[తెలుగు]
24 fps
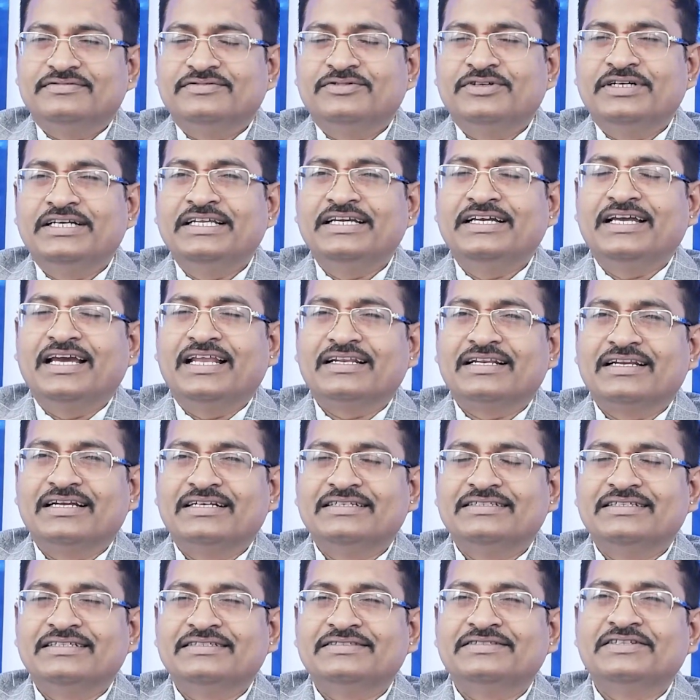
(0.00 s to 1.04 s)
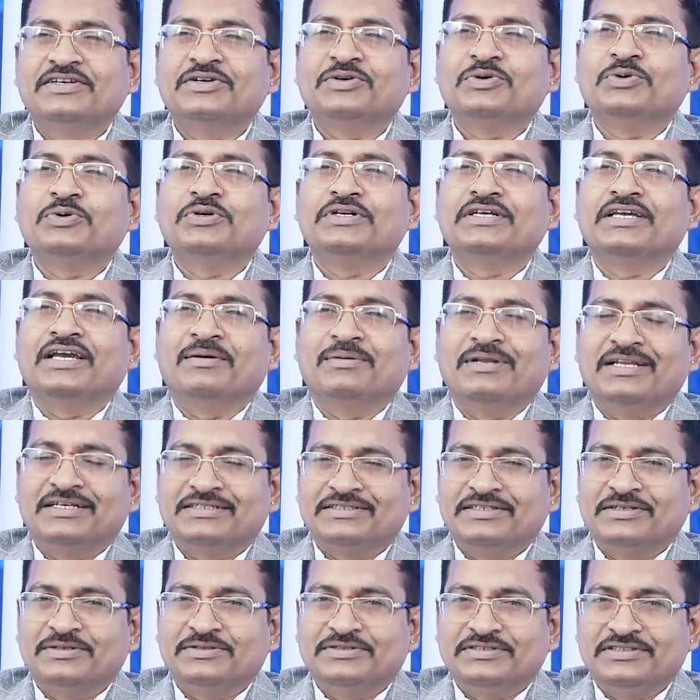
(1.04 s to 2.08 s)
వడ్డీ క్యాలిక్యులేట్ చేస్తే కోటి యాభై
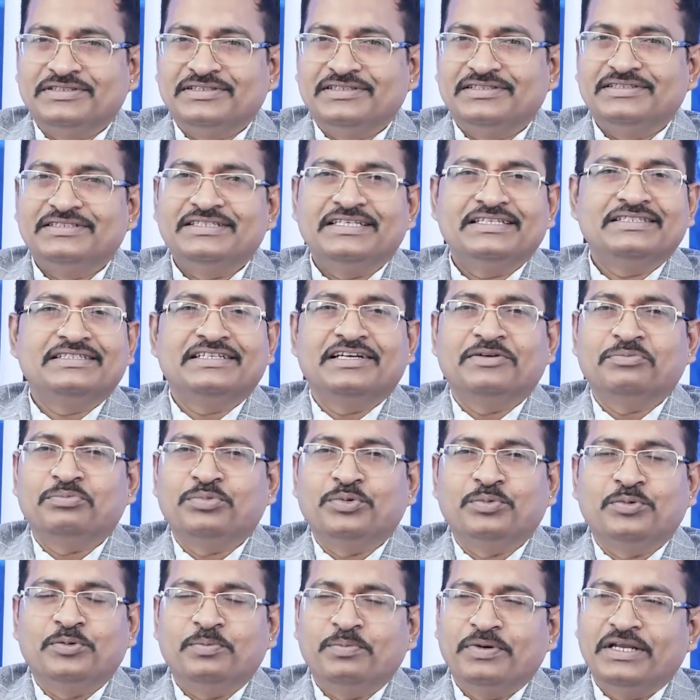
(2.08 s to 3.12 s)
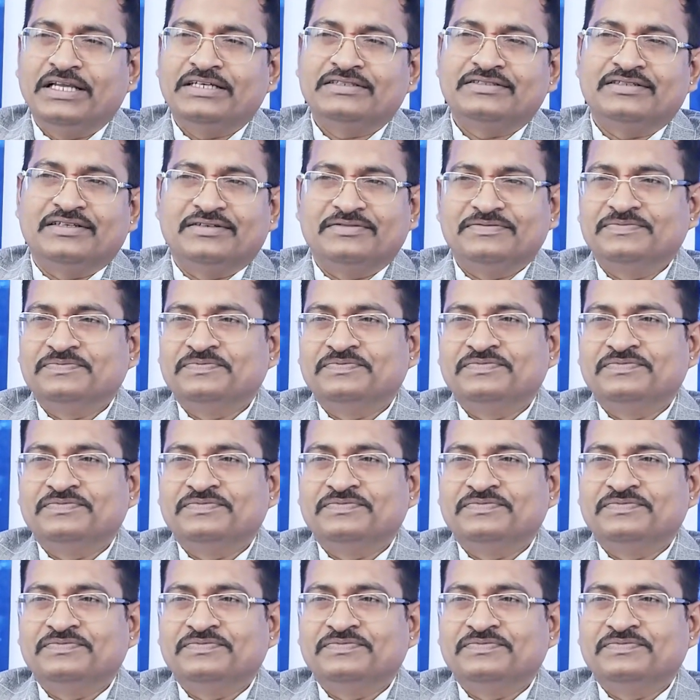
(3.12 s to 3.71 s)
లక్షలు వచ్చింది చేసిన అప్పు ముప్పై లక్షలు